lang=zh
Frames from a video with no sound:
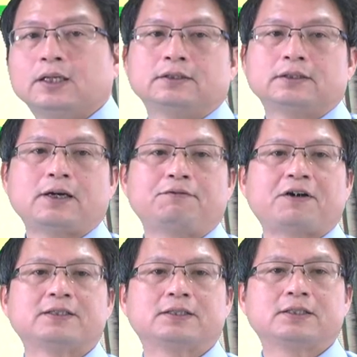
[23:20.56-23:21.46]
那
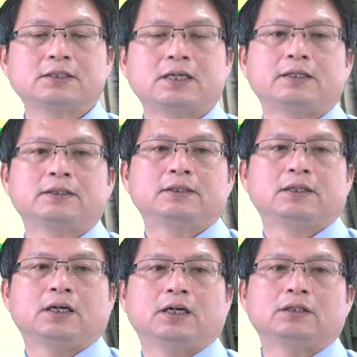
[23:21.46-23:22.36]
反之呢，
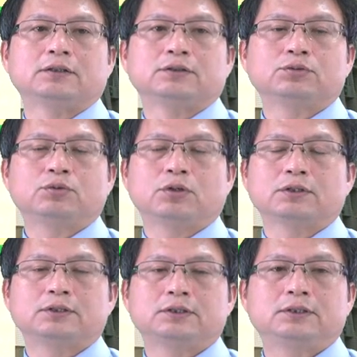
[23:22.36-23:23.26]
啊，如
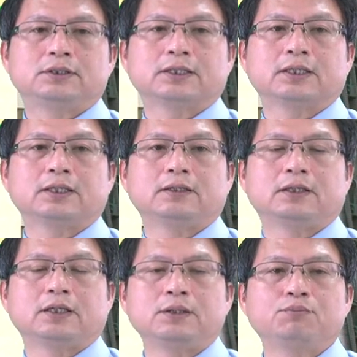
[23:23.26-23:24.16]
果这个
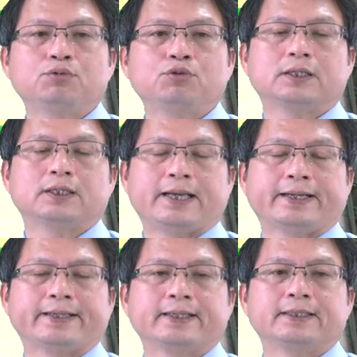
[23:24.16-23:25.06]
啊 input 了
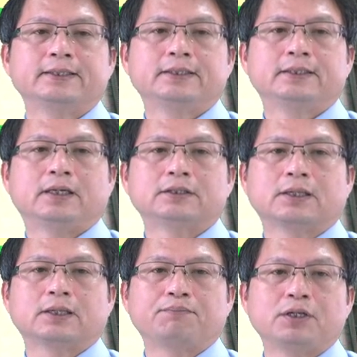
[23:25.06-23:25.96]
两个，啊，
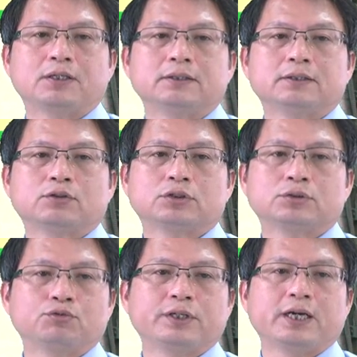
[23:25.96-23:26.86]
这个 bit。都是
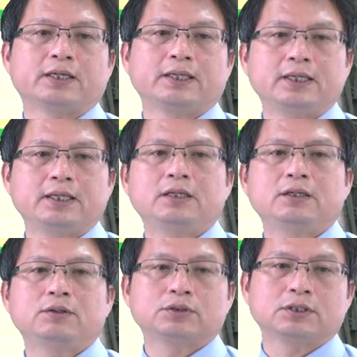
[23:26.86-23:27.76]
不一样，零
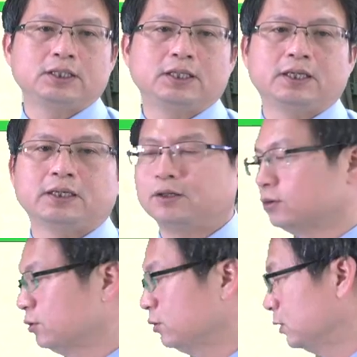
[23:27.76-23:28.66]
一或者是一零，哈，
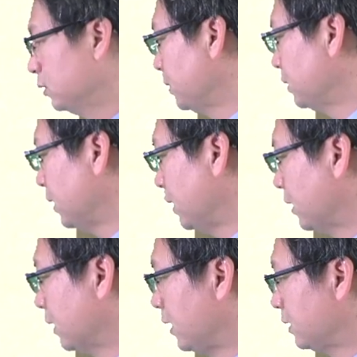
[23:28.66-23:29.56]
就是这这边这两
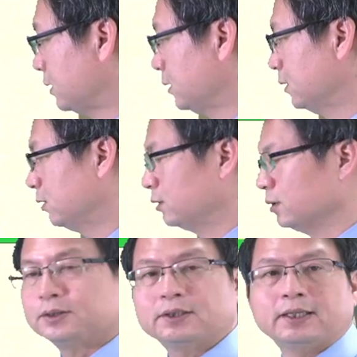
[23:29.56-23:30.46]
个 case 啊，这
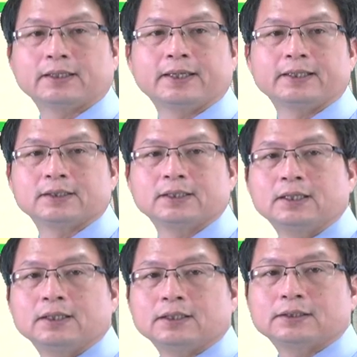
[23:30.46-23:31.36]
边这两个 case，
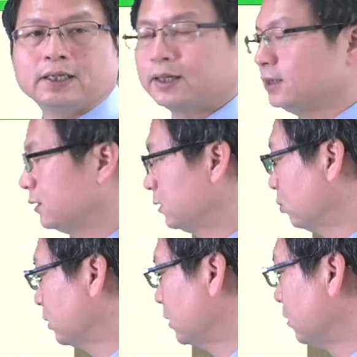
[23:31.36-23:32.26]
那这两个 case
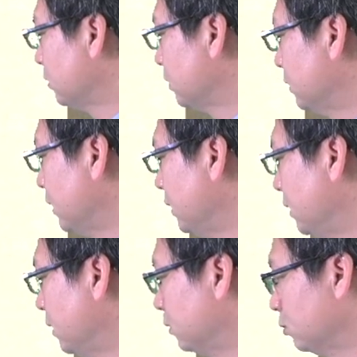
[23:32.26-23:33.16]
所得到的值呢，
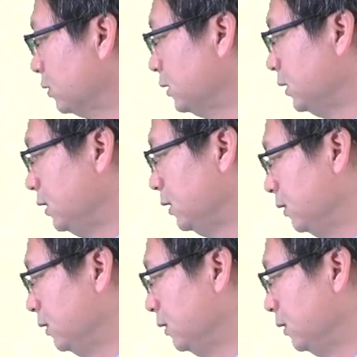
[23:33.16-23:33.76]
啊，都是一，